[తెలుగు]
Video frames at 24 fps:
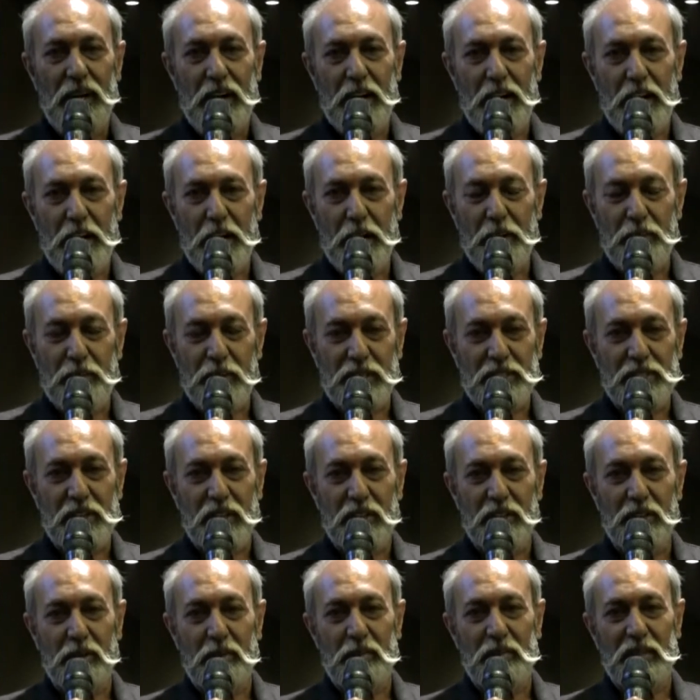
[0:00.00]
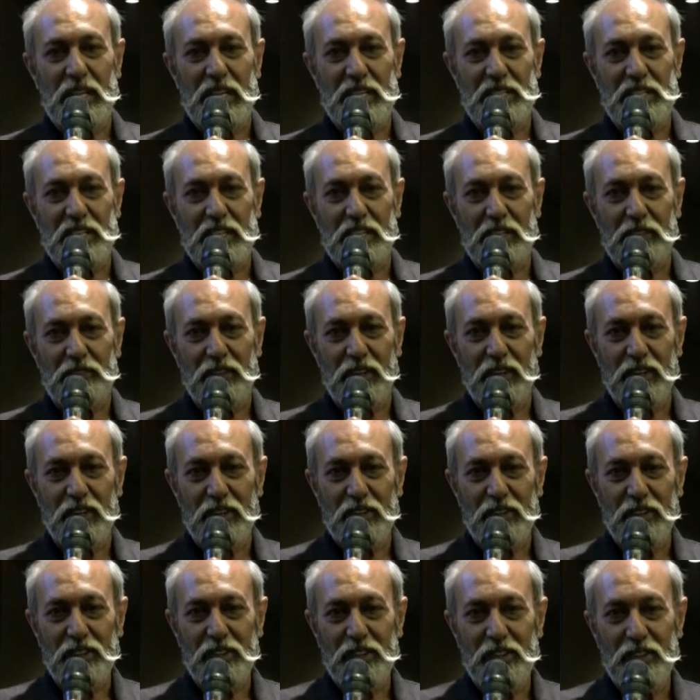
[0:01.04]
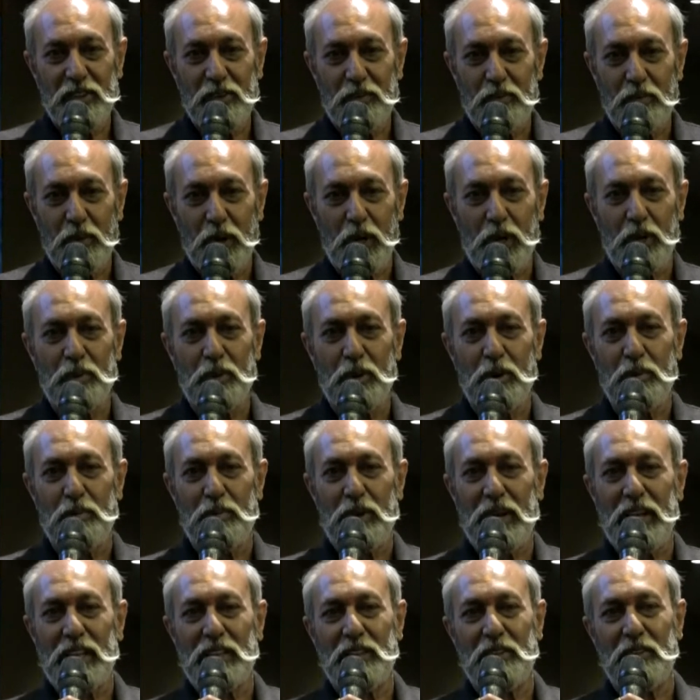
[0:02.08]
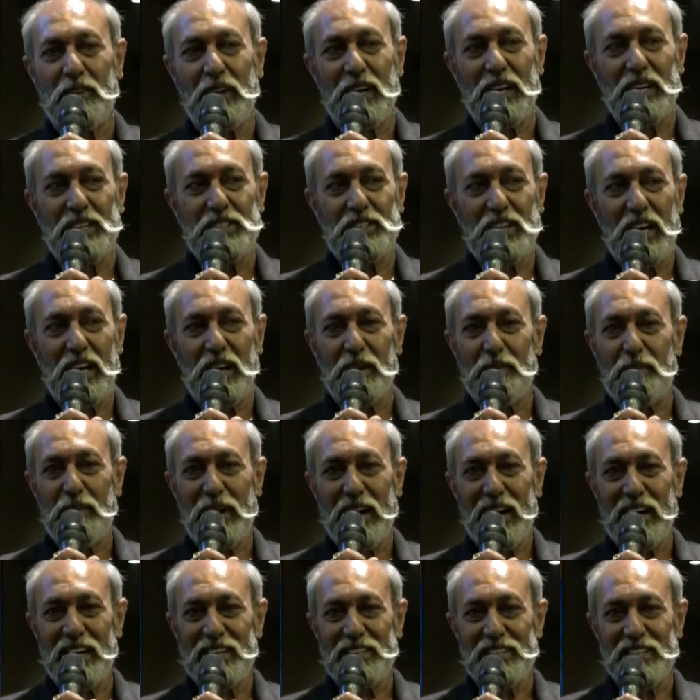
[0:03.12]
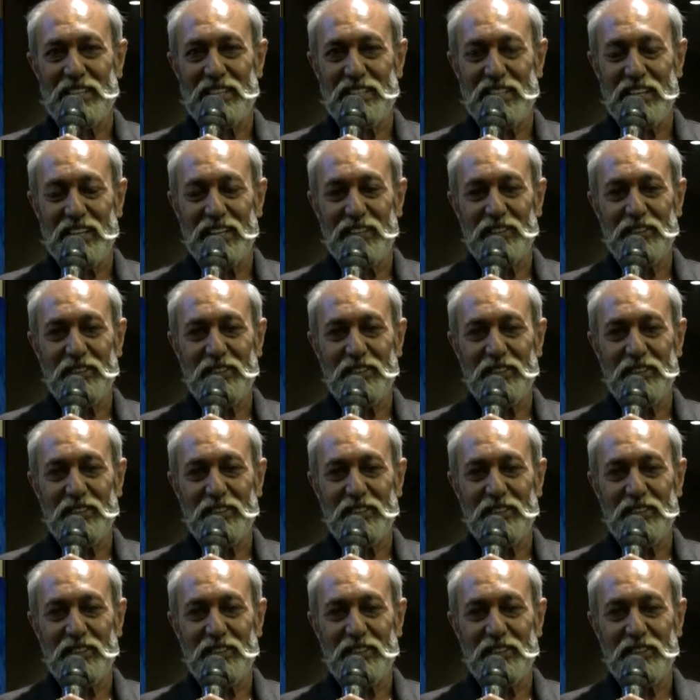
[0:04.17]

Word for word: టీడీ ప్రసాదం దర్శకత్వంలో మొట్టమొదటి ప్రయత్నమైనా చాలా బాగా చేశాడు